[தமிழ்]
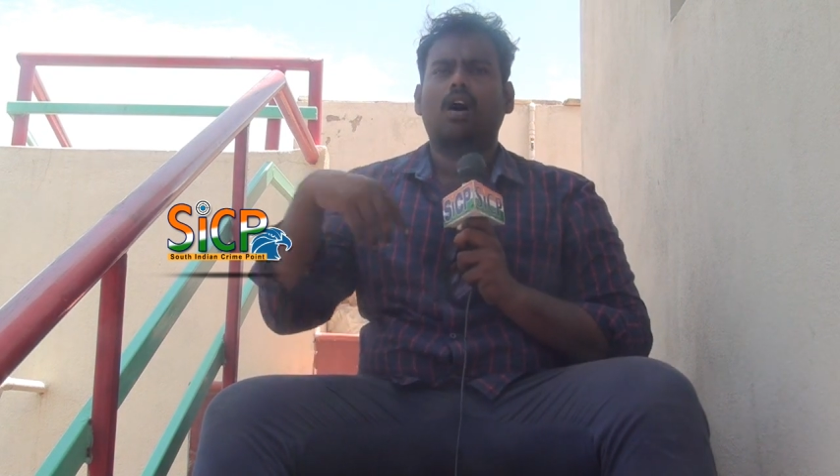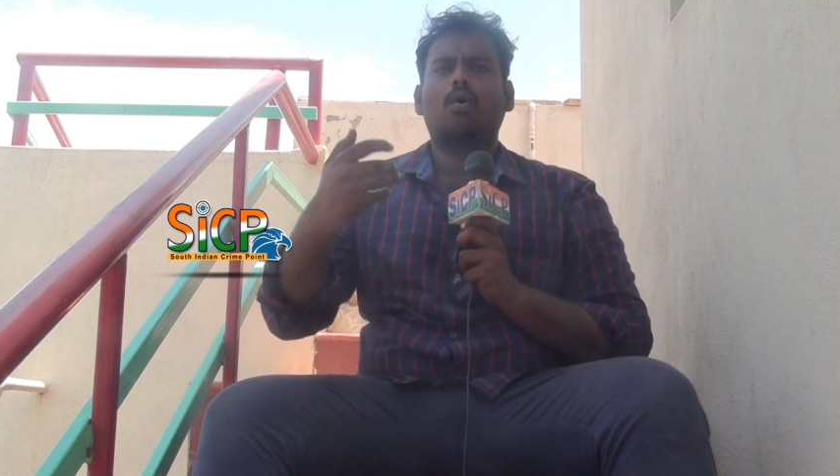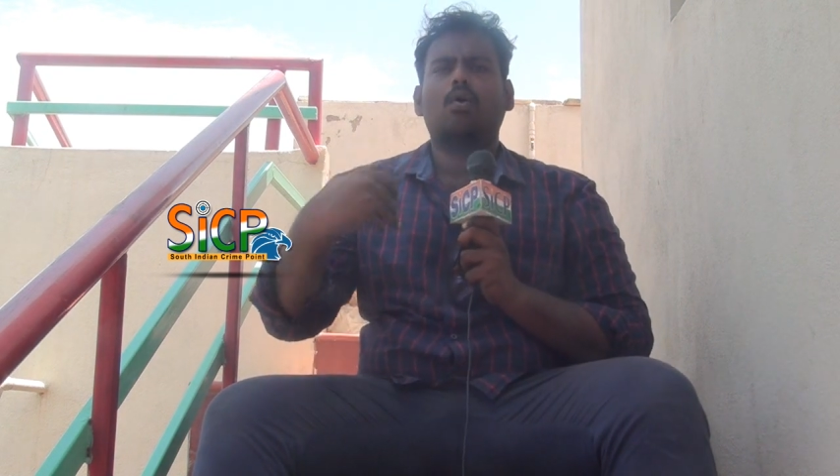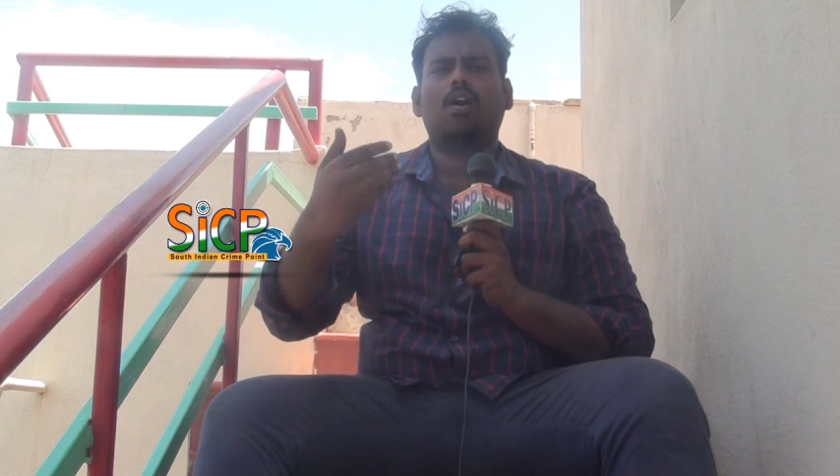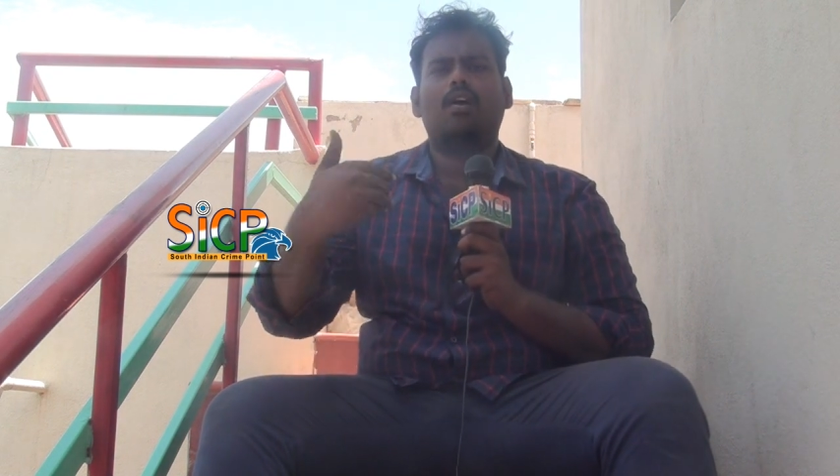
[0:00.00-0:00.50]

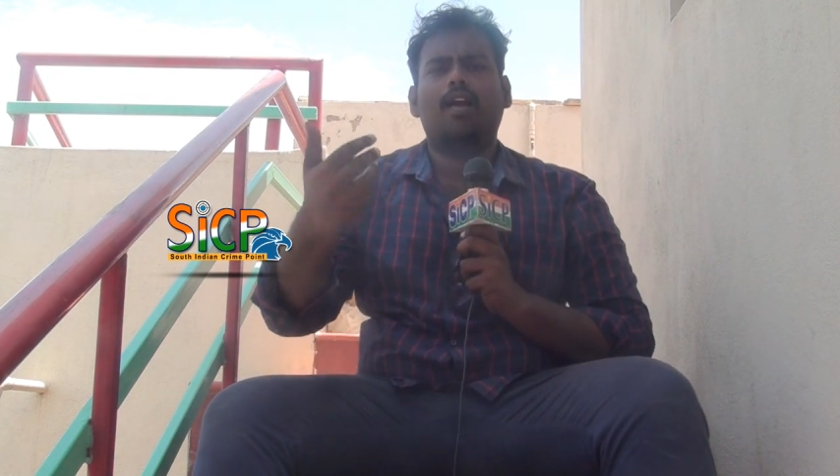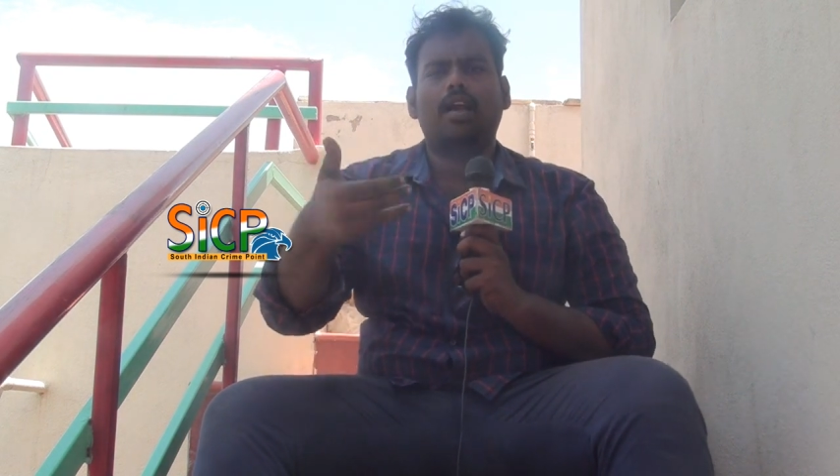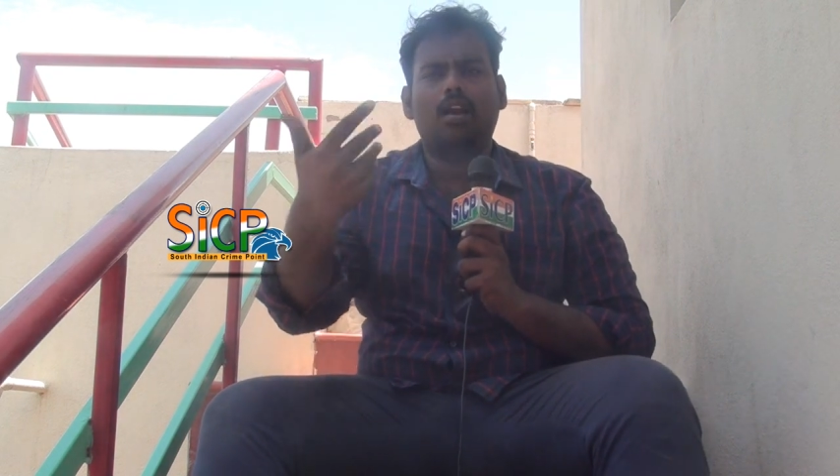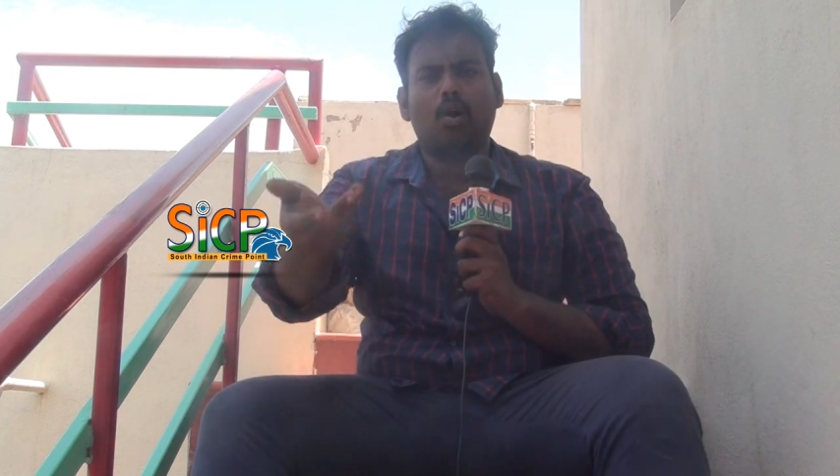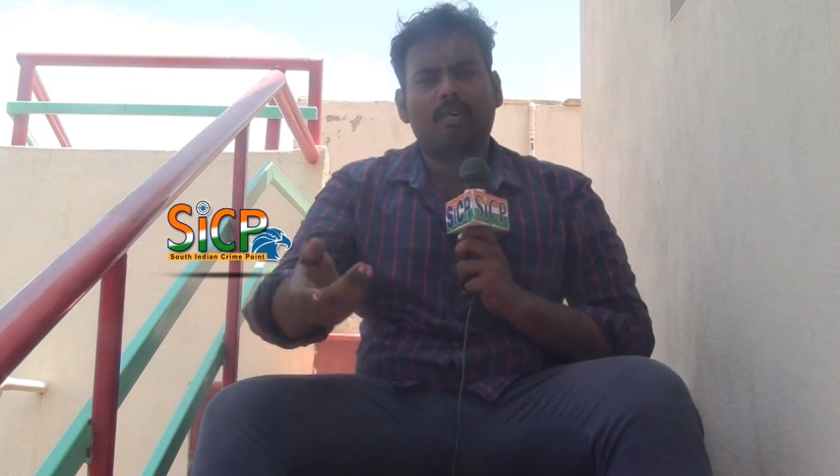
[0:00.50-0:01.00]
அவங்களோட
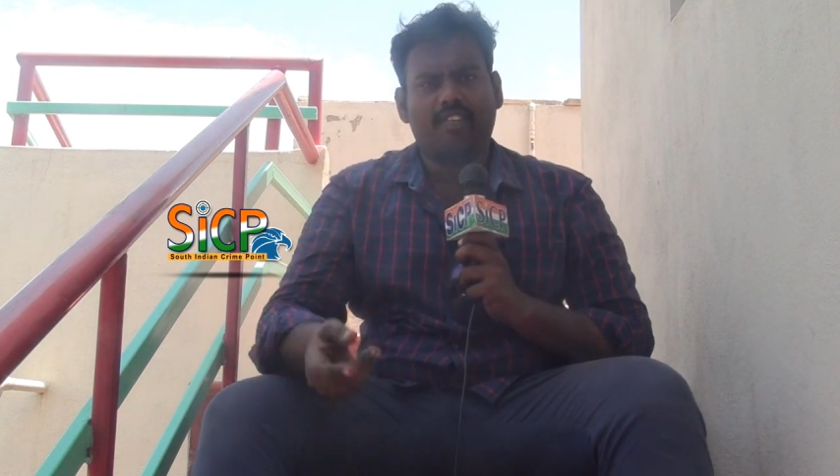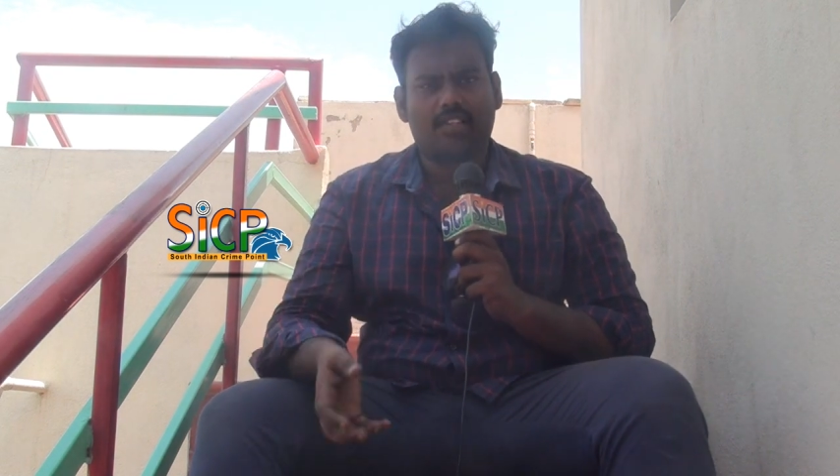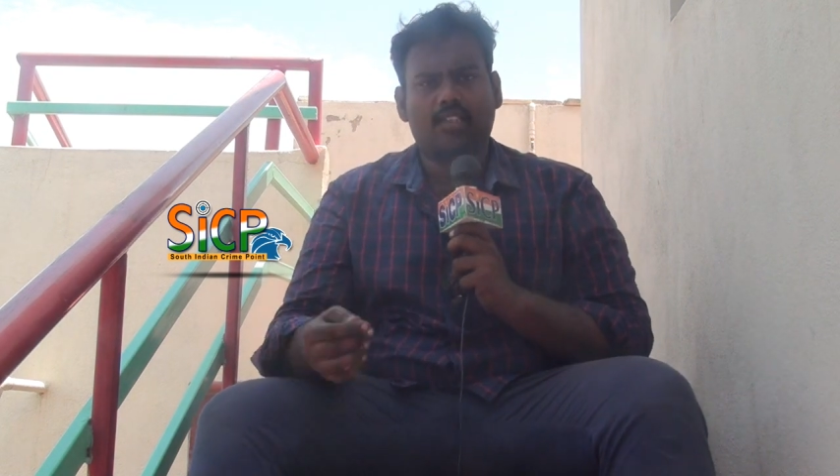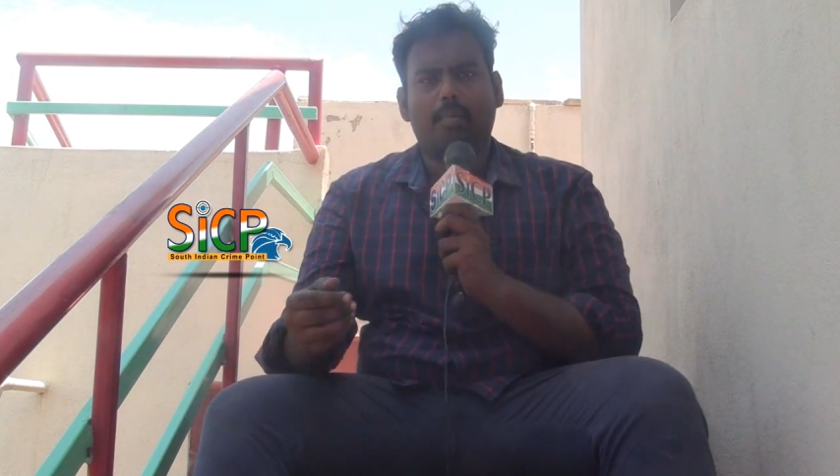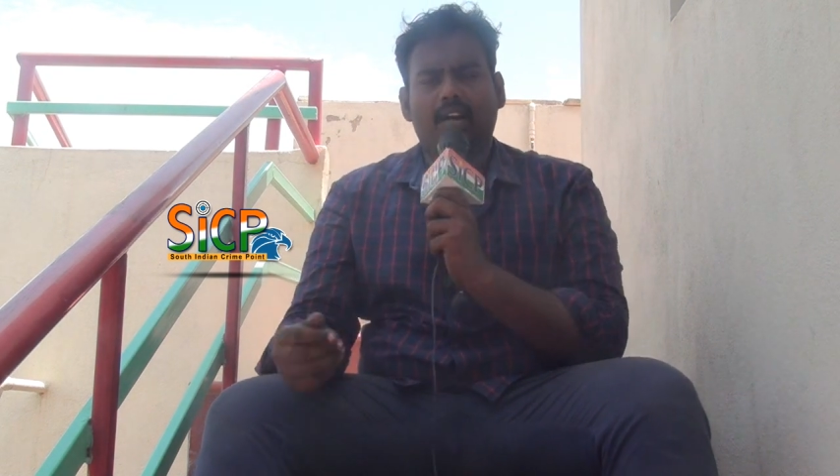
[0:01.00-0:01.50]
வேலைகள்லாம் ரொம்ப
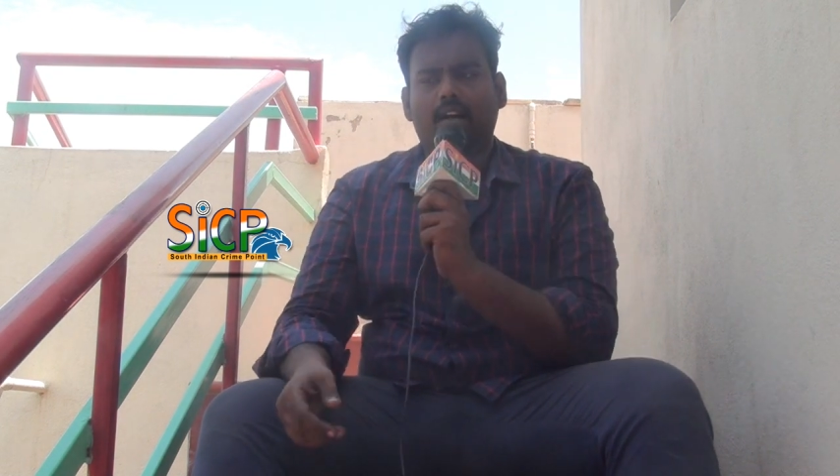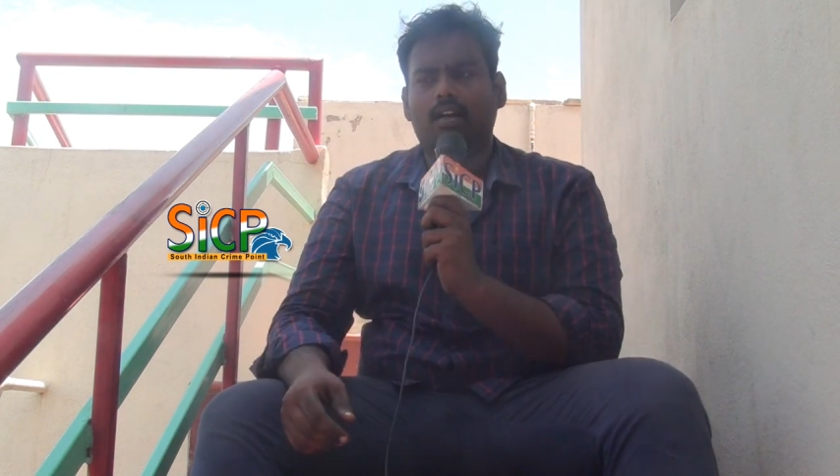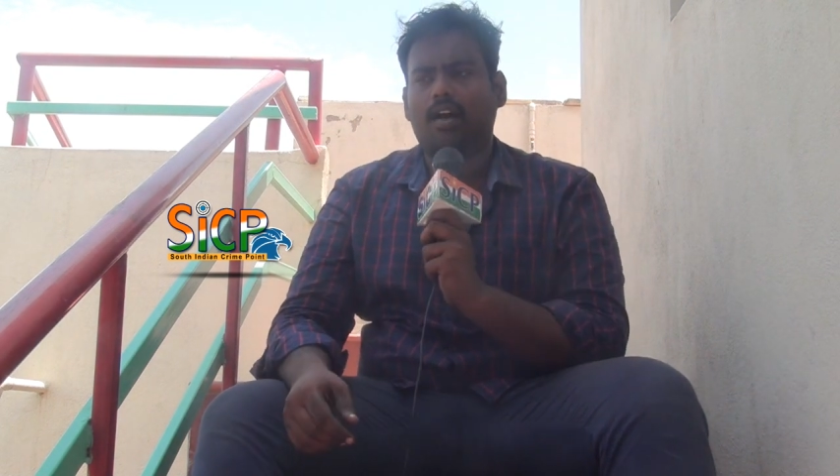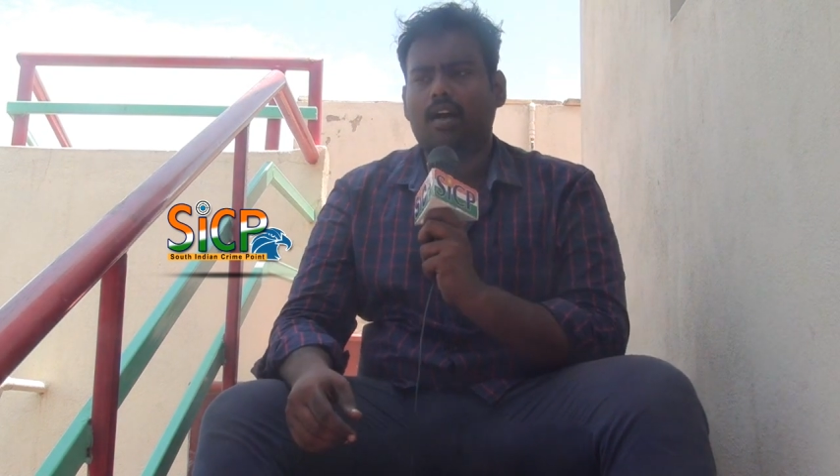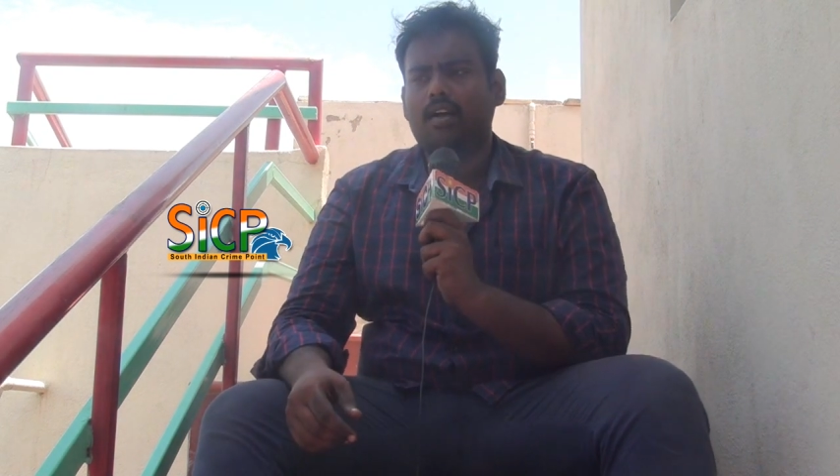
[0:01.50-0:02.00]
ஃபாஸ்ட்டாக பண்ணிகிட்டு
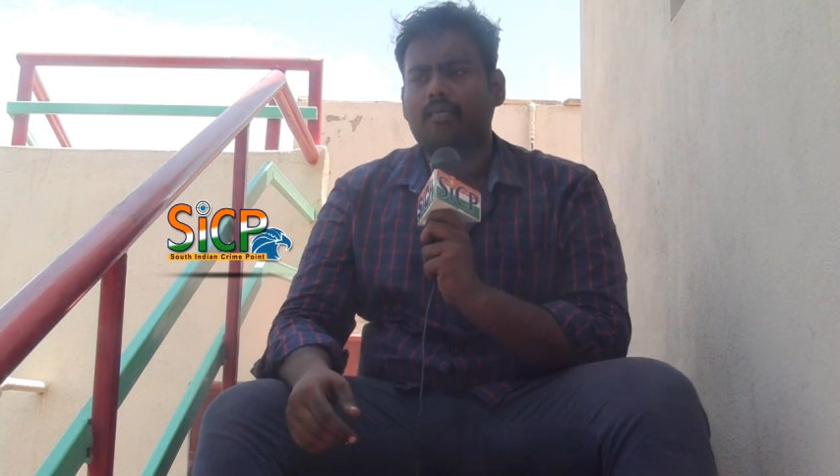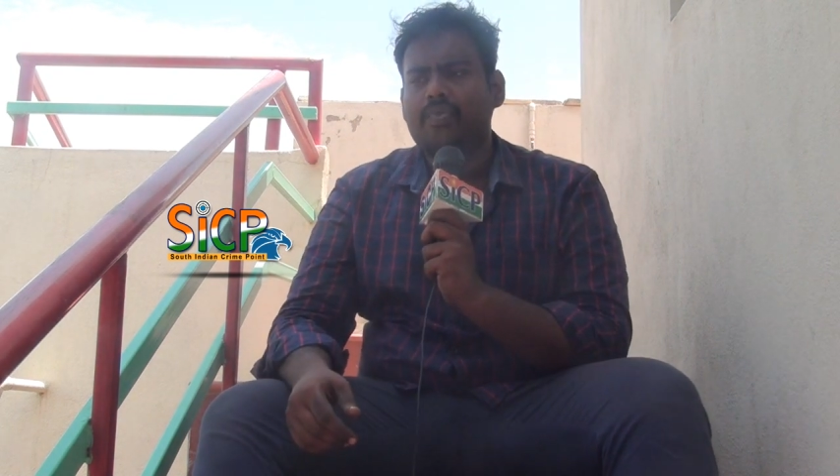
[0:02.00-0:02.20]
இருக்காங்க